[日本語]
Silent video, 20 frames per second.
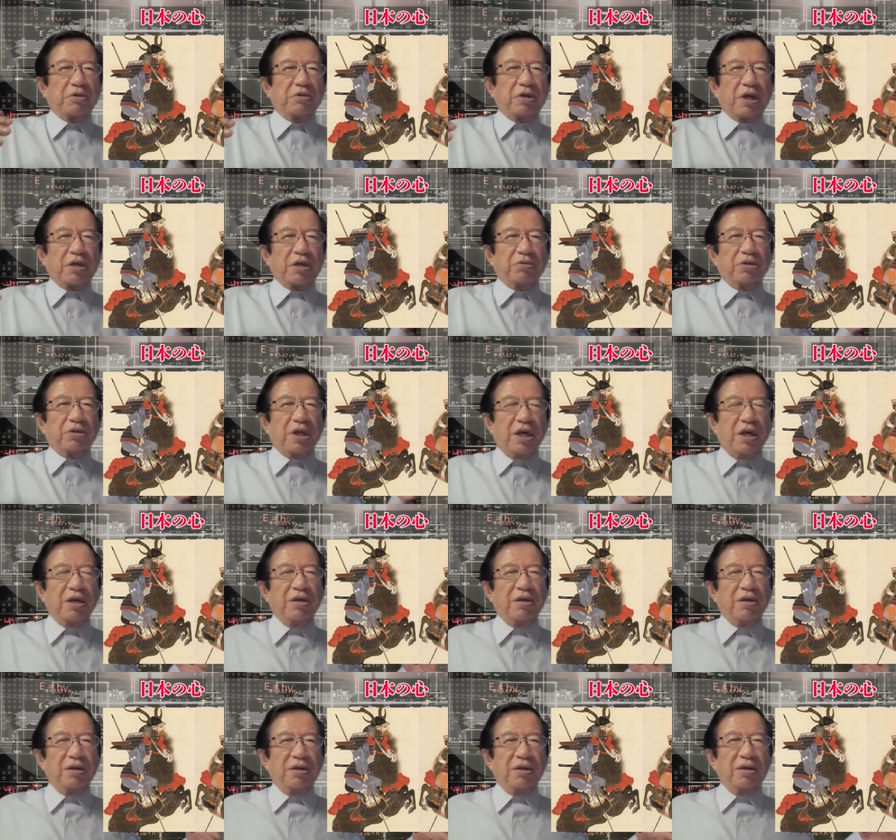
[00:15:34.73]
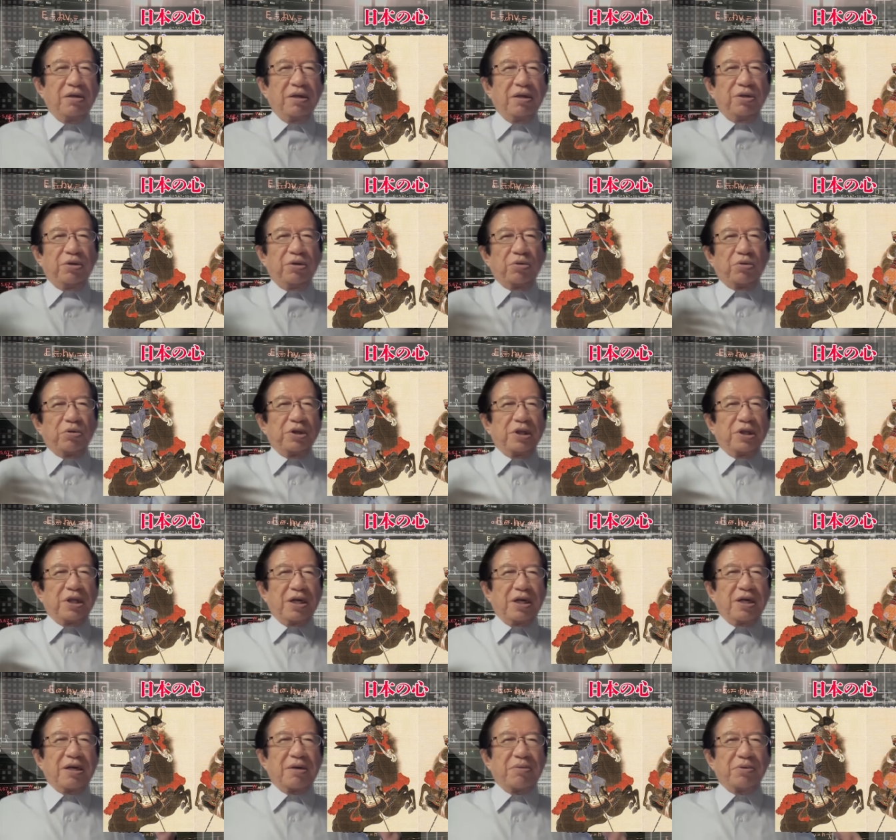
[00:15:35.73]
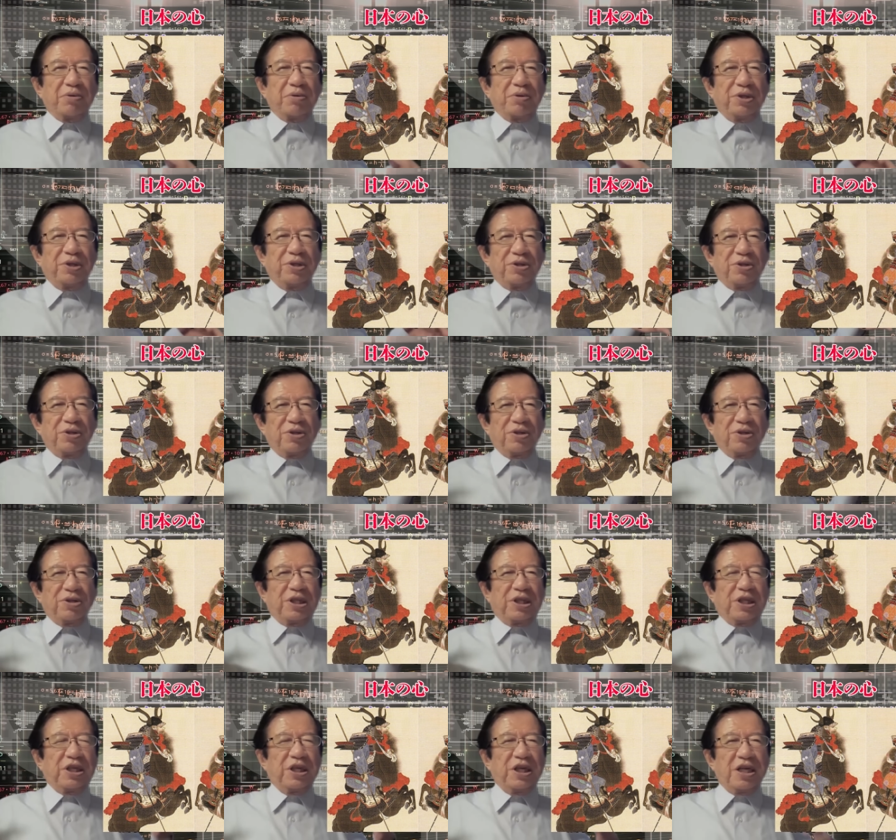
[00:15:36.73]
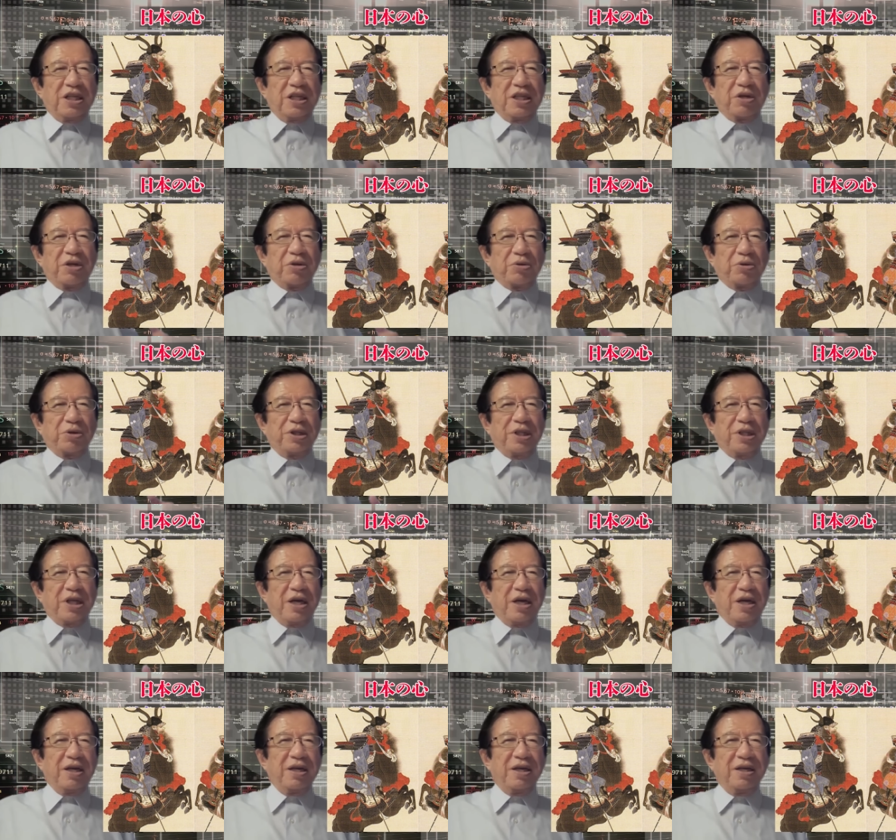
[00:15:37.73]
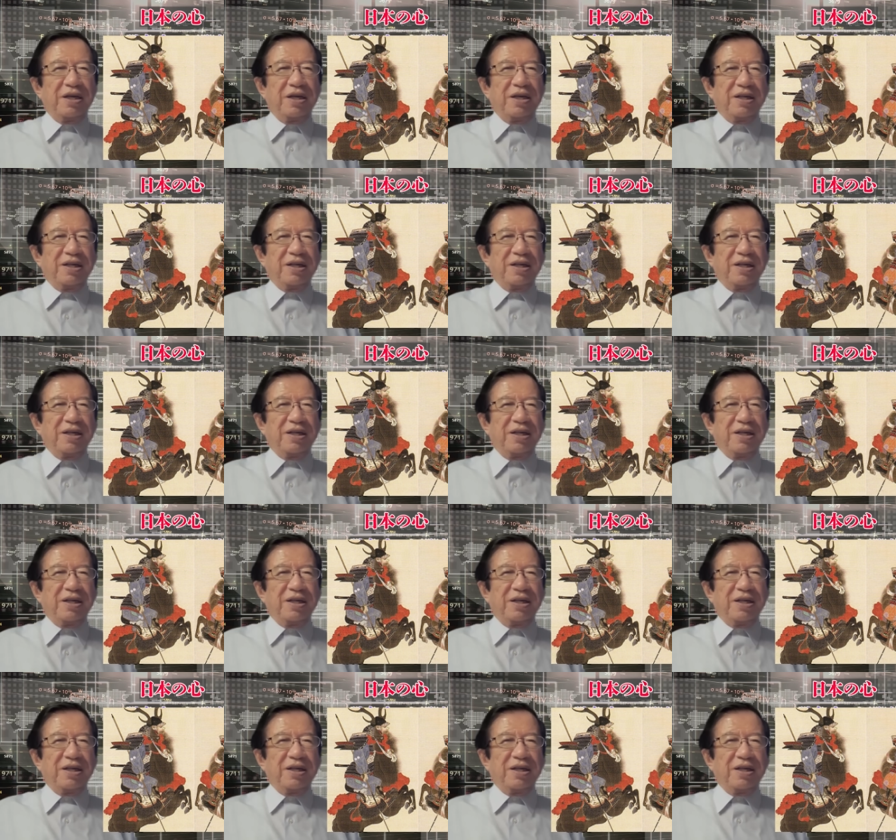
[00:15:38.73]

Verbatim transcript: 倉のね、鎧なんかも非常に綺麗な鎧で、